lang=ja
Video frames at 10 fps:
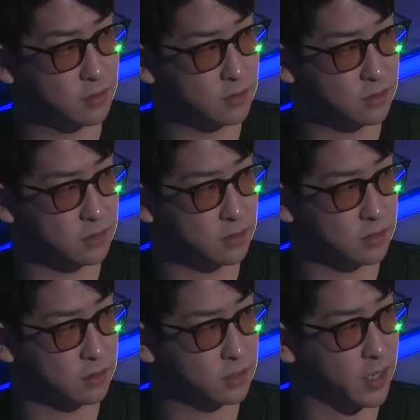
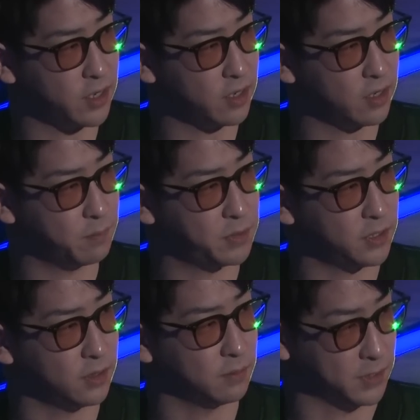
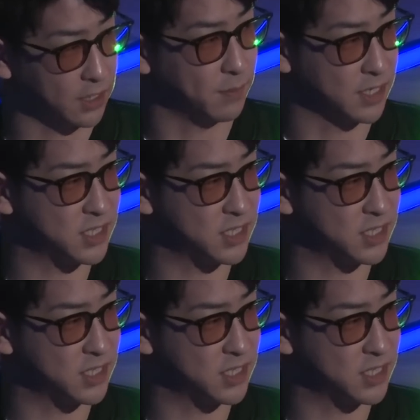クテレビみたいな、まあ